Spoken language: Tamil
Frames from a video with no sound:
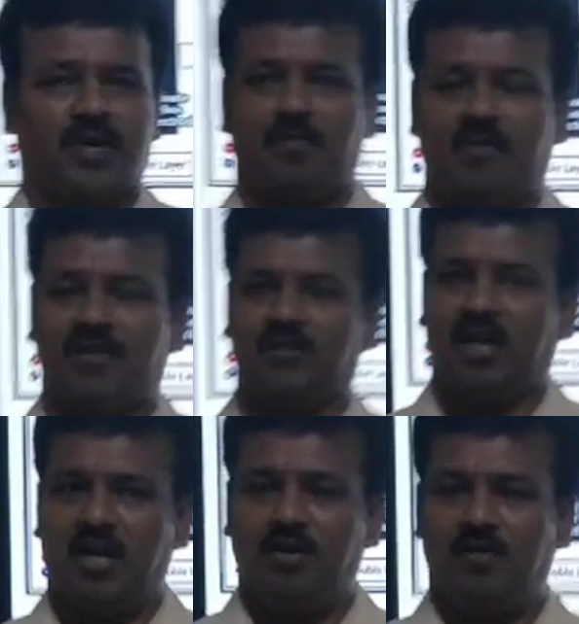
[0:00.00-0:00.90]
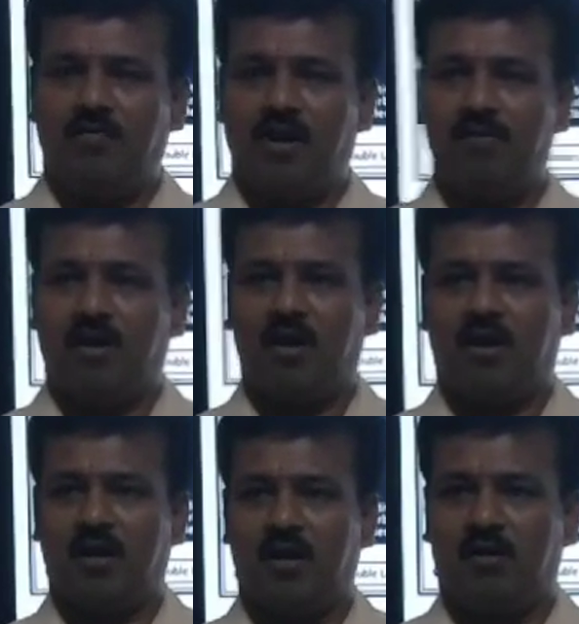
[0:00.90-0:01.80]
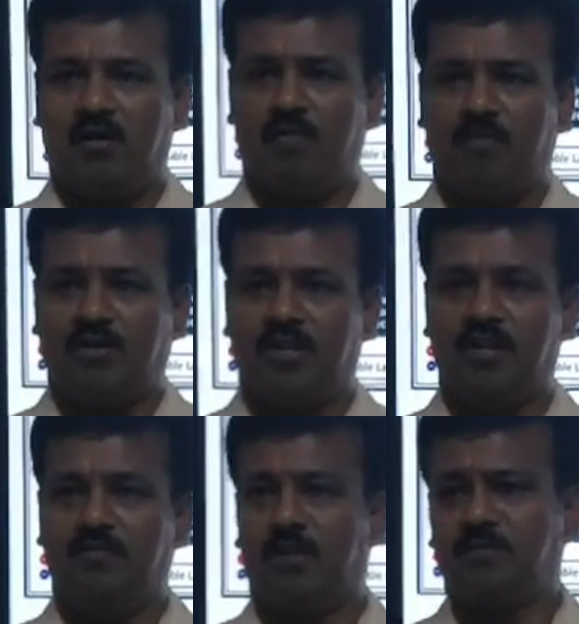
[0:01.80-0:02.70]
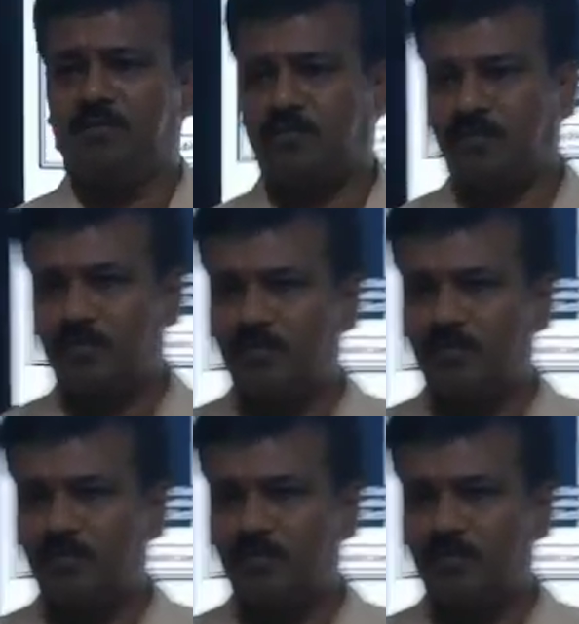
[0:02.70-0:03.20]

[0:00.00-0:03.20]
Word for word: சம் டைம் டு சார்ஜ் பார்த்திங்கன்னா கம்மி